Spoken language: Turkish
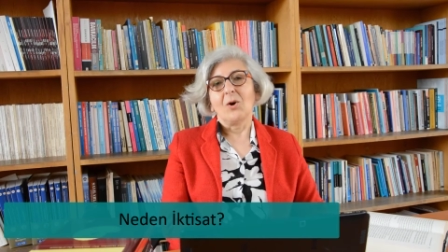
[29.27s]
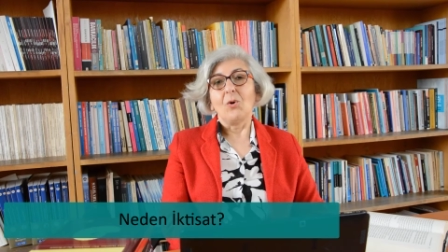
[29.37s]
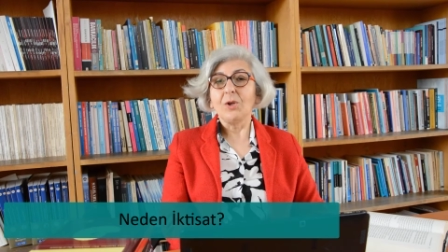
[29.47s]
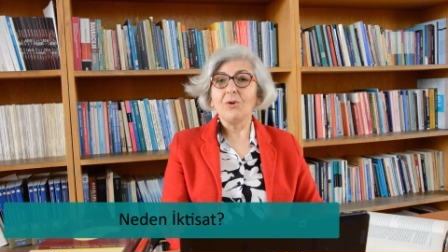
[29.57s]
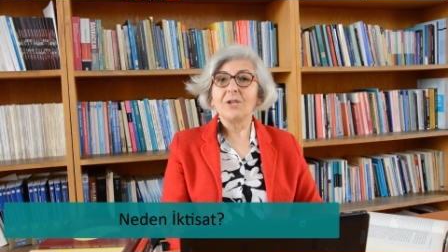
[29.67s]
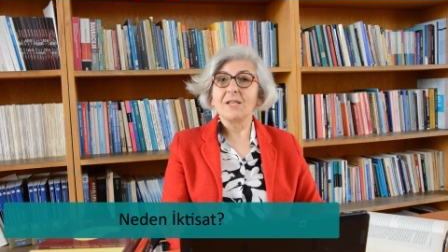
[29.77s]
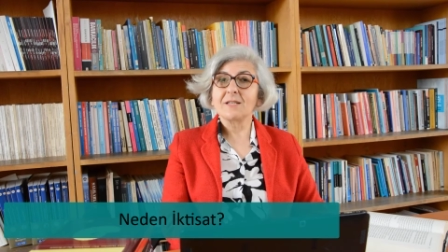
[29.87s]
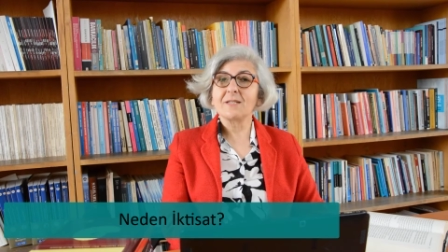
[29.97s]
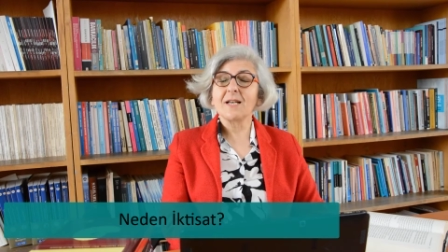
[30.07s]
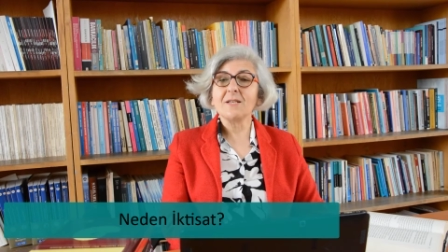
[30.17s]
Ona göre
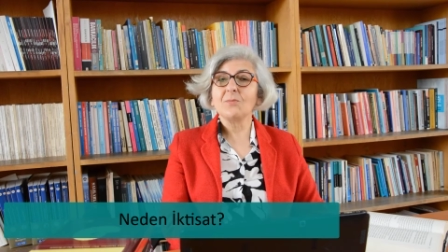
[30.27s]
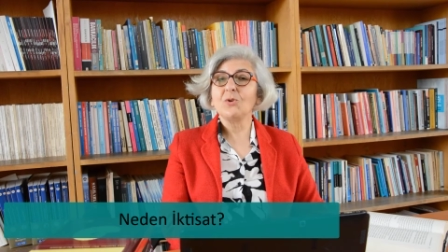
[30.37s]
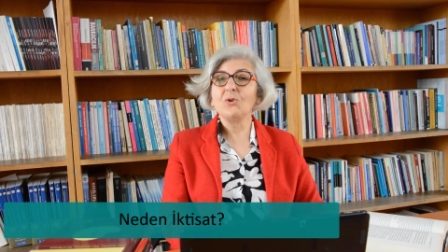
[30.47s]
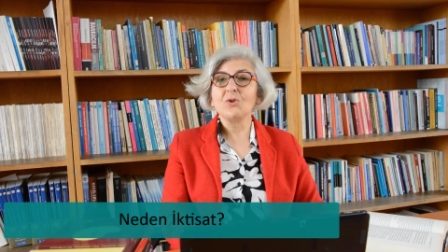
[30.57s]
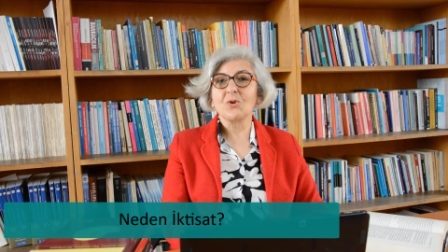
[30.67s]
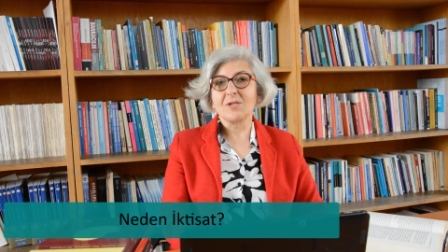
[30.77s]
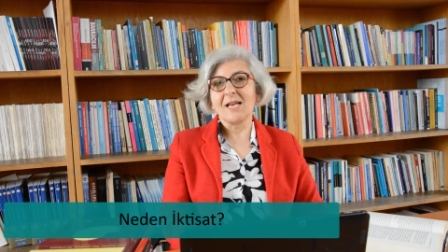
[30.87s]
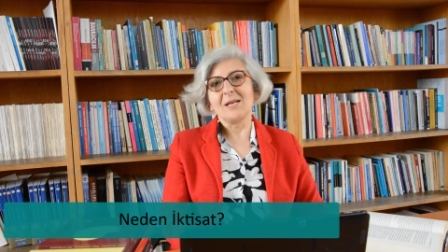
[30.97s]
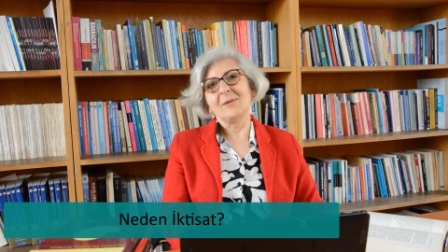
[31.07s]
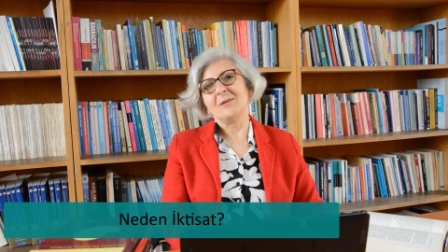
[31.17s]
iktisat bütün
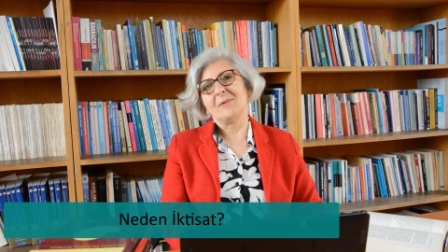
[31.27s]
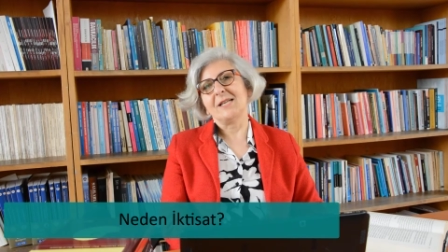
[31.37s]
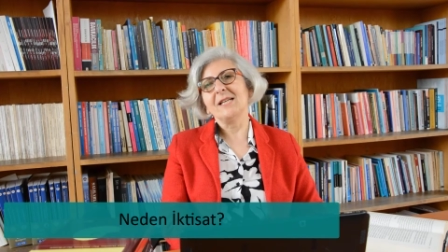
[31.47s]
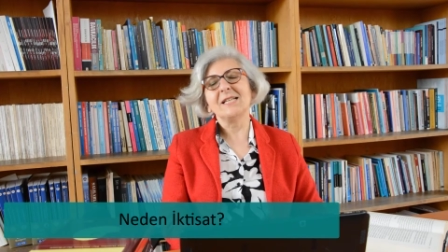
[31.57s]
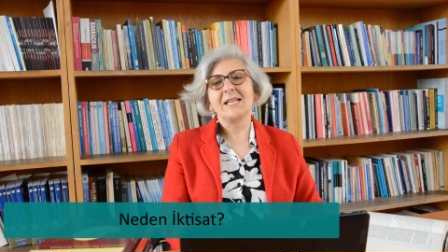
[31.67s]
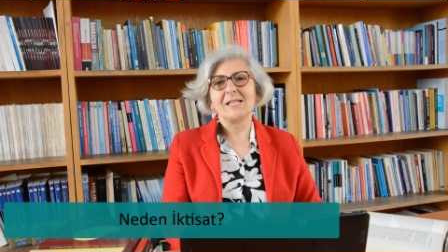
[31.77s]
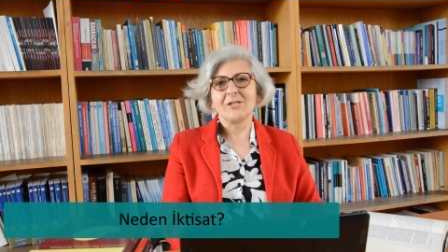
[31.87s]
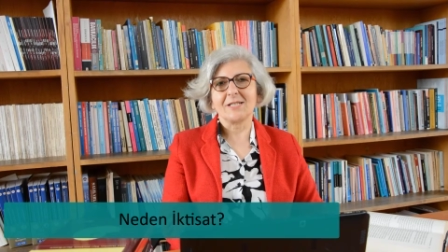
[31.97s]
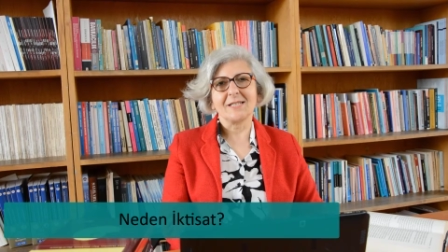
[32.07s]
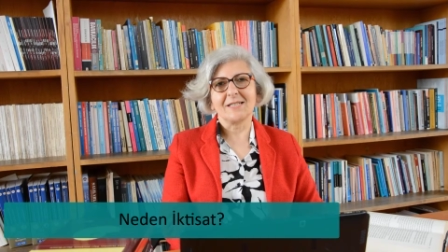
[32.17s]
sosyal bilimlerin
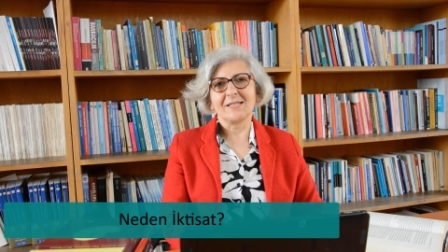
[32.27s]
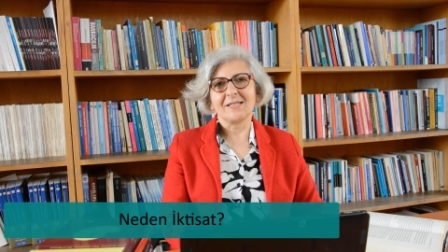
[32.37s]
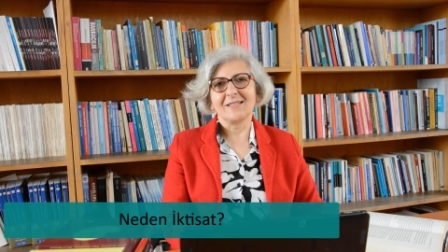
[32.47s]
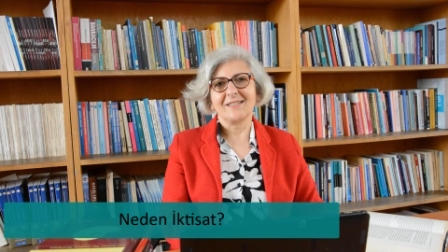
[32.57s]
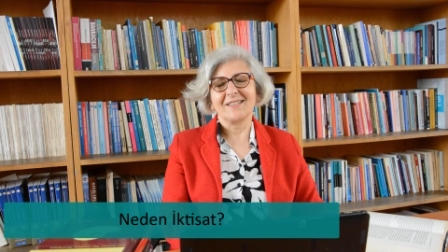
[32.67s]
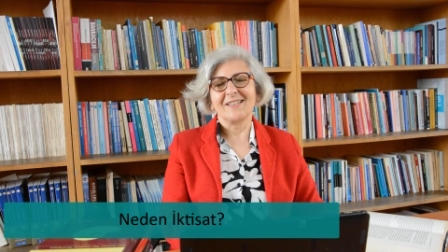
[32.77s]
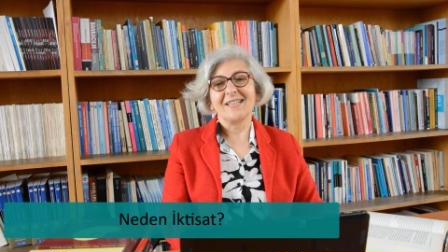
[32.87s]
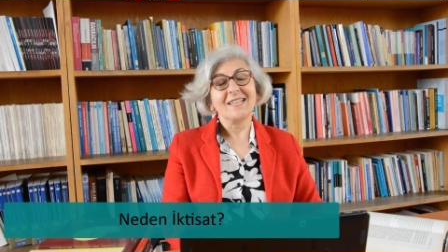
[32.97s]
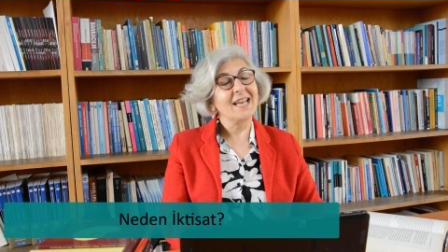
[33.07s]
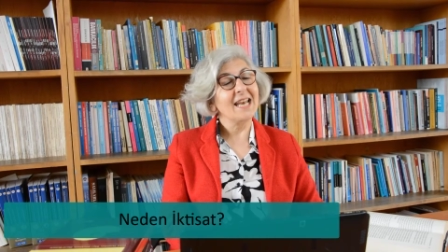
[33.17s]
kraliçesidir.
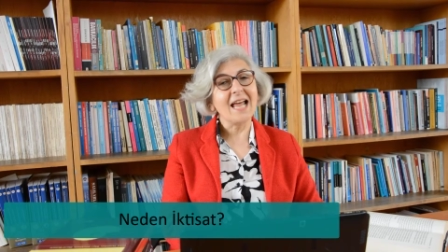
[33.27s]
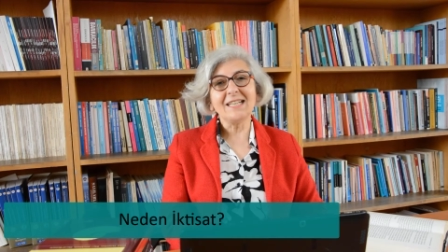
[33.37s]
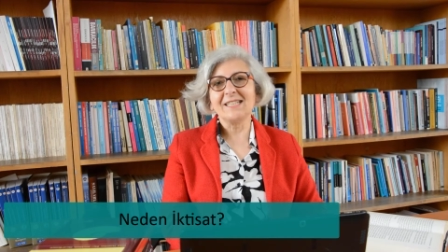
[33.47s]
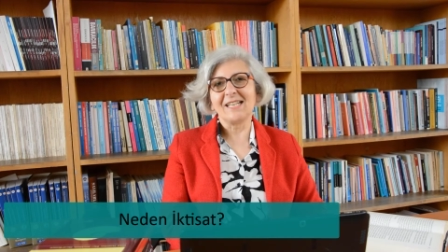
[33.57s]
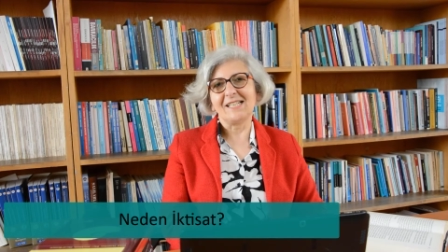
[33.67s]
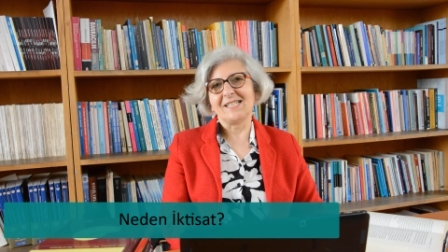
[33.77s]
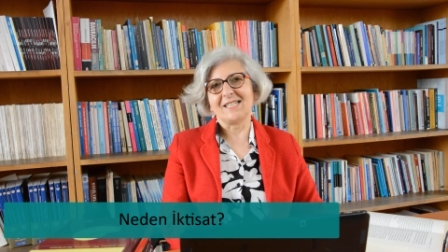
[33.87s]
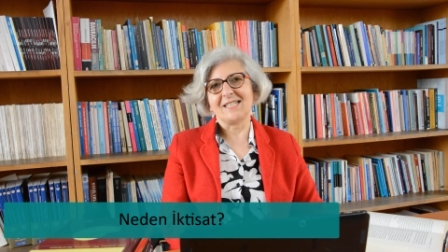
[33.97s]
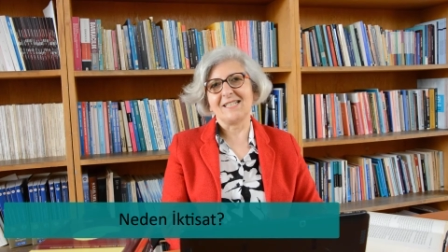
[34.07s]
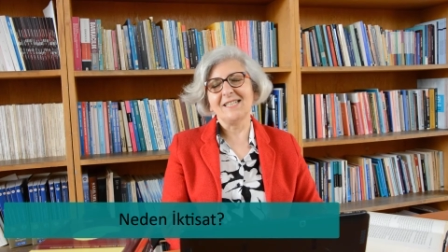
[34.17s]
Neden
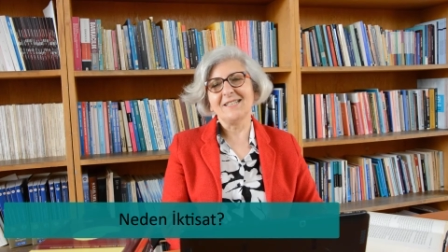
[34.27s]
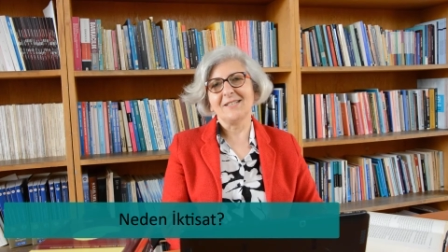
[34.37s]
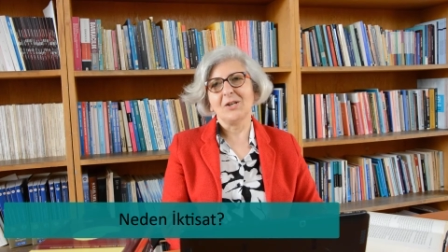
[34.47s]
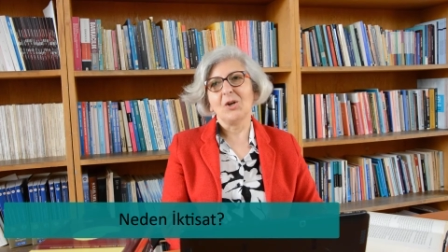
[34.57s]
kraliçesidir?